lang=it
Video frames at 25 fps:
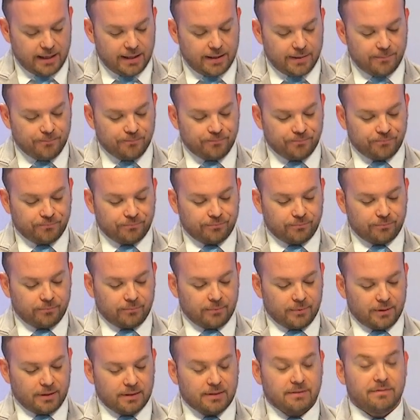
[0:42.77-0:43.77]

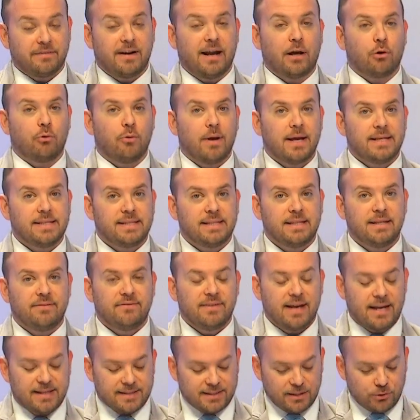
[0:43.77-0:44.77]
Um, fra questi
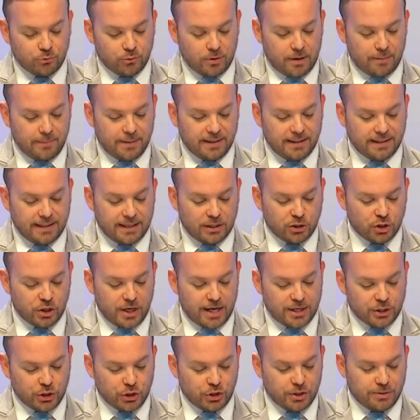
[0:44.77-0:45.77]
vi è sicuramente
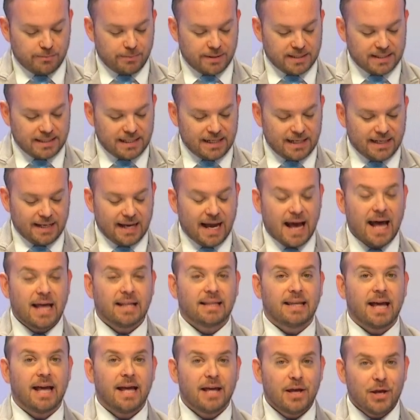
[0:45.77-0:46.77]
Agesci
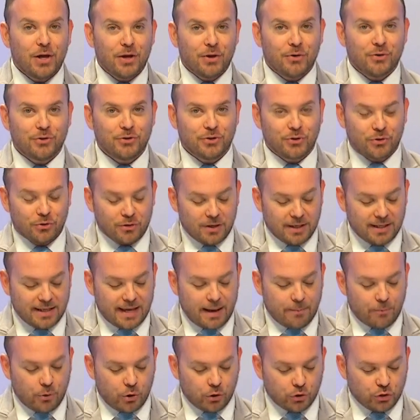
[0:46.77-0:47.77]
Basilicata, noi ci
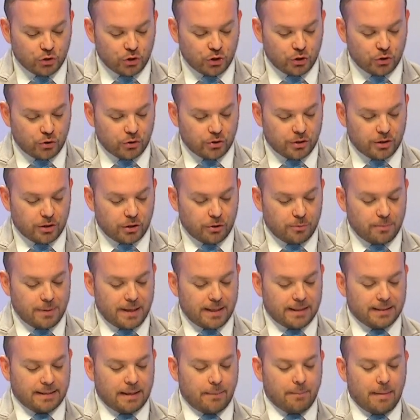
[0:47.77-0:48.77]
colleghiamo oggi con
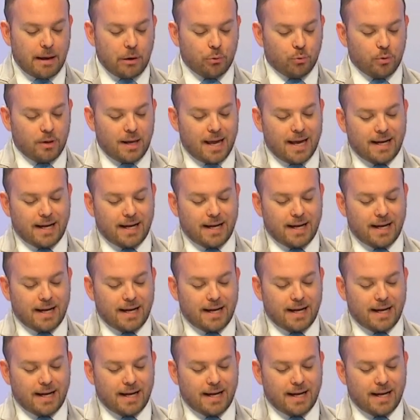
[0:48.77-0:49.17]
Roberta Maulla,